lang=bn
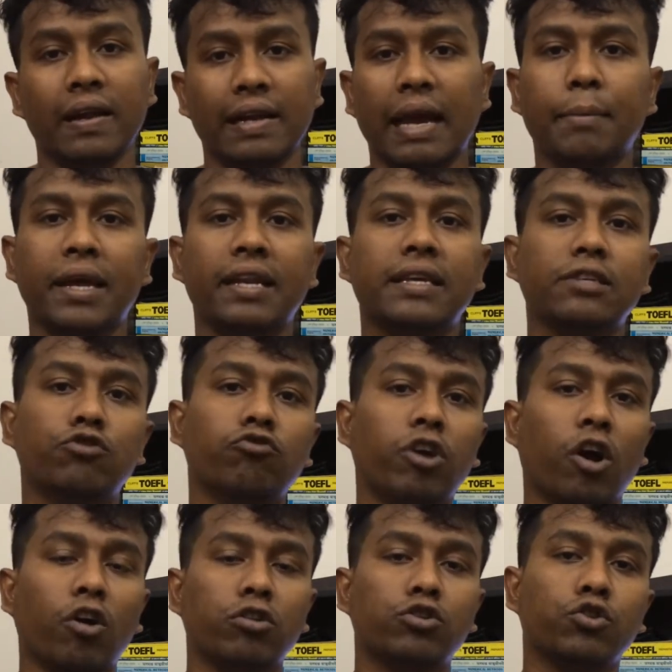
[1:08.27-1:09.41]
র্যামের কিছুটা
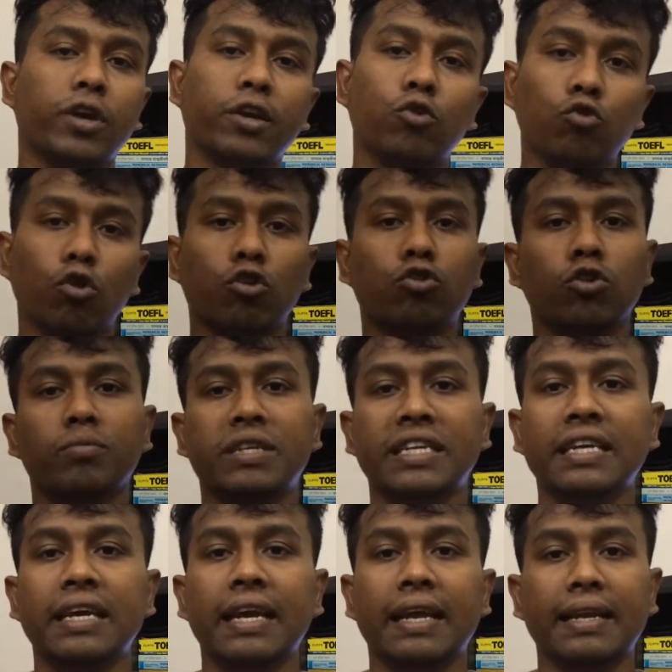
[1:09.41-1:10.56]
অংশ এই গুগল ক্রমটি
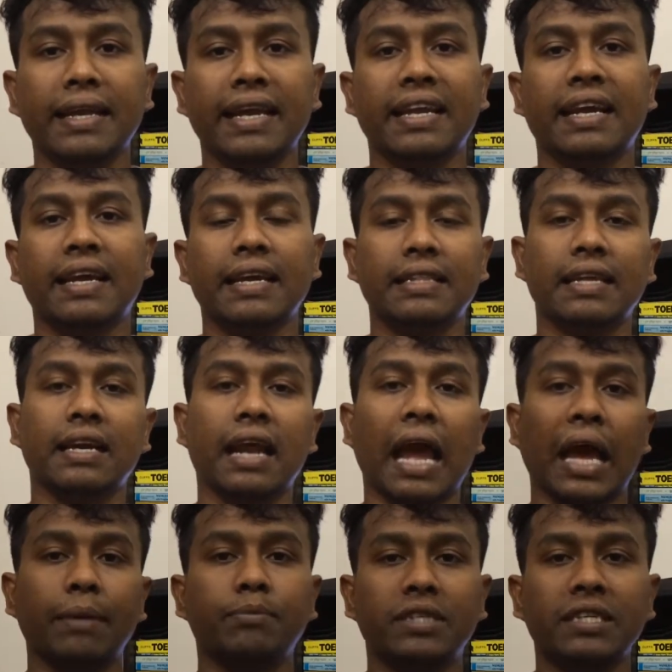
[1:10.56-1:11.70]
নিয়ে রাখে তার
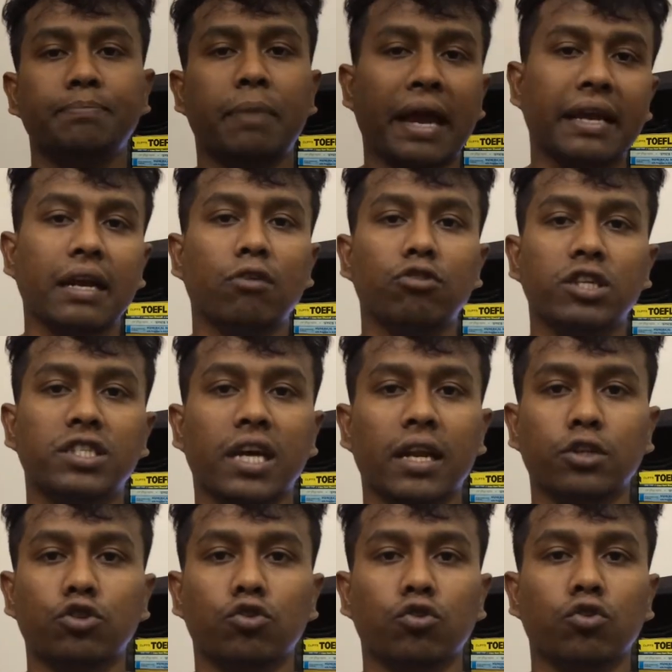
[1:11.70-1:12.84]
অ্যাপটি ব্যাকগ্রাউন্ডে
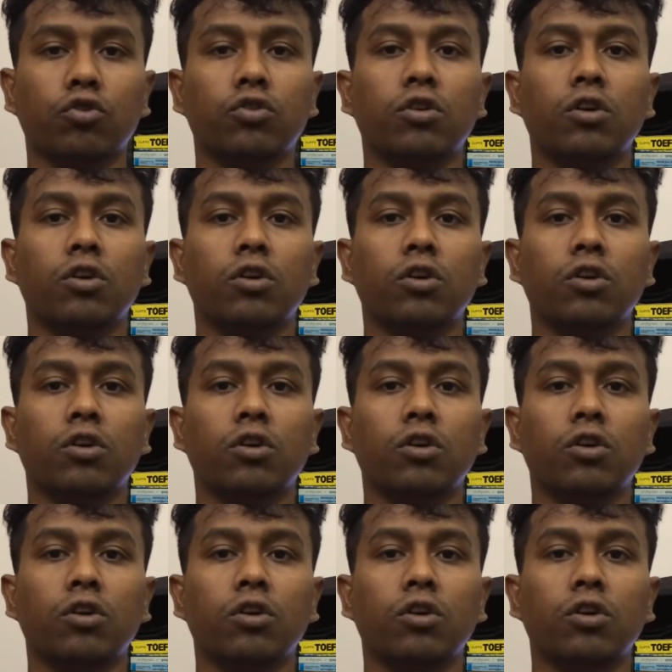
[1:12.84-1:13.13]
চালার জন্য